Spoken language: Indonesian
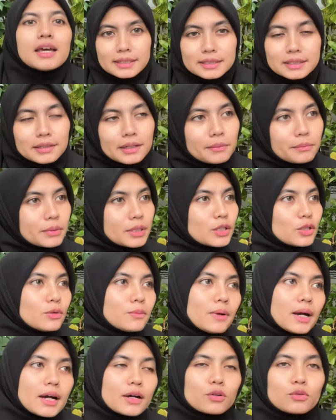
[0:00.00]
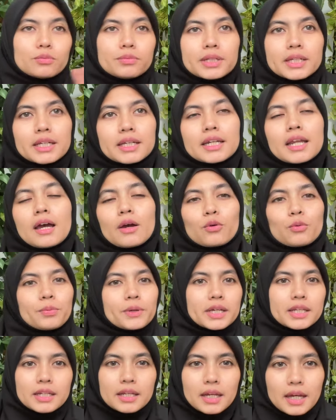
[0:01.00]
sebelum aku bikin aku
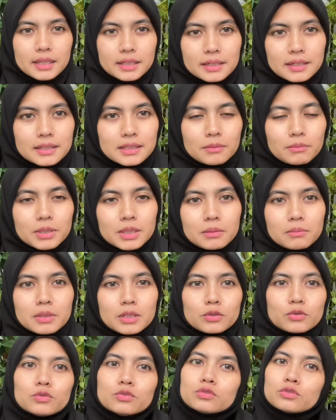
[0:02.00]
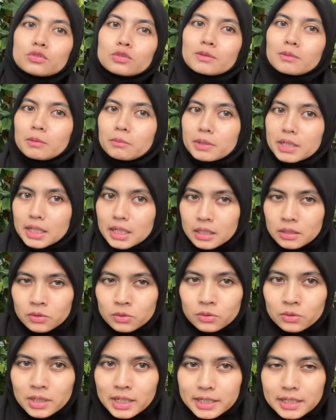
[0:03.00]
pingin ingatin ke teman-teman untuk memberikan
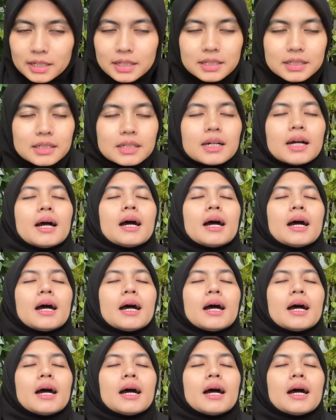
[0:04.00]
dukungannya ke